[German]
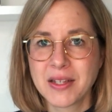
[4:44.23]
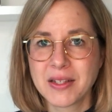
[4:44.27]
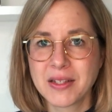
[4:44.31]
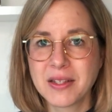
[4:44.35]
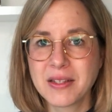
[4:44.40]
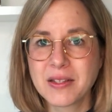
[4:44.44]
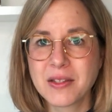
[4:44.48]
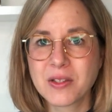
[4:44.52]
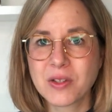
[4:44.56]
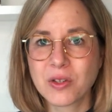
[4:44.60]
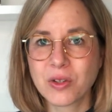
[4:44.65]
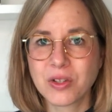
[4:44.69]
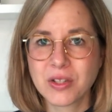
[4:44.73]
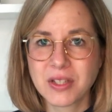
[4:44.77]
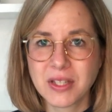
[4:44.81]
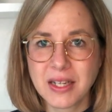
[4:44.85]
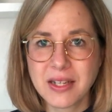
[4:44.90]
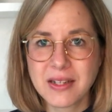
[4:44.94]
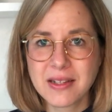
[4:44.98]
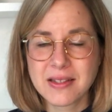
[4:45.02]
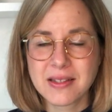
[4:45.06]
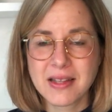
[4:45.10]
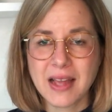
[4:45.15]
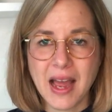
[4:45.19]
dieses und
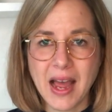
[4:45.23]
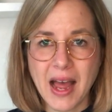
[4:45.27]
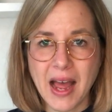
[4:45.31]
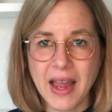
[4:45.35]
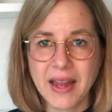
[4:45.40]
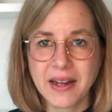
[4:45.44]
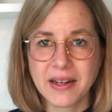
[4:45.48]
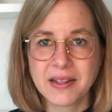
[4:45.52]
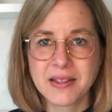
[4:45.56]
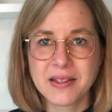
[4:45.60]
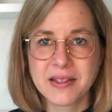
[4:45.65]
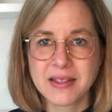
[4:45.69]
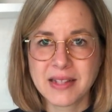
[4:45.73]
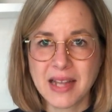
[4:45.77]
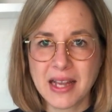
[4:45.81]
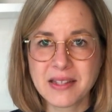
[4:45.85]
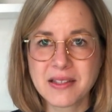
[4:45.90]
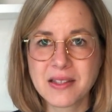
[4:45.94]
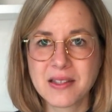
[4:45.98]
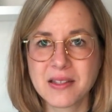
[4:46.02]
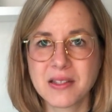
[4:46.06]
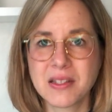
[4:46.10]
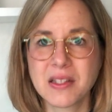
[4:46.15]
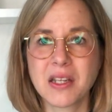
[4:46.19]
jenes Ereignis,
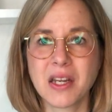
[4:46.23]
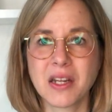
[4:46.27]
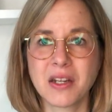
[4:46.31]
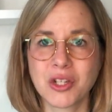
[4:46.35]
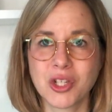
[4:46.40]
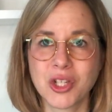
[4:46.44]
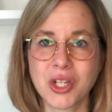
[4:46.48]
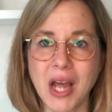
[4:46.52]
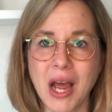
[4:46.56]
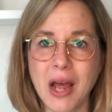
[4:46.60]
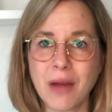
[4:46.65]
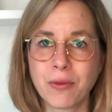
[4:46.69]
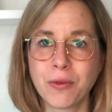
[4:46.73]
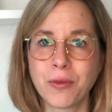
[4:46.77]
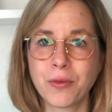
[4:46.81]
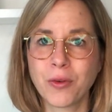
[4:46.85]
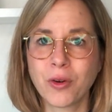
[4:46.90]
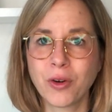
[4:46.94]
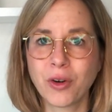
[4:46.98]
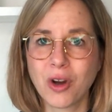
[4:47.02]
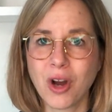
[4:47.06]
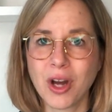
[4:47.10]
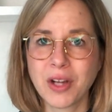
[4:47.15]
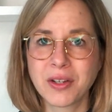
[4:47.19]
das ist sicher eine Strafe
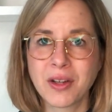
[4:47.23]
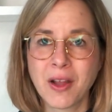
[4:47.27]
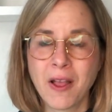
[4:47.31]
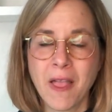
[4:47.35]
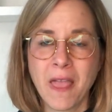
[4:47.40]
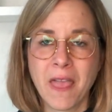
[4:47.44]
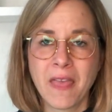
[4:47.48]
von Gott,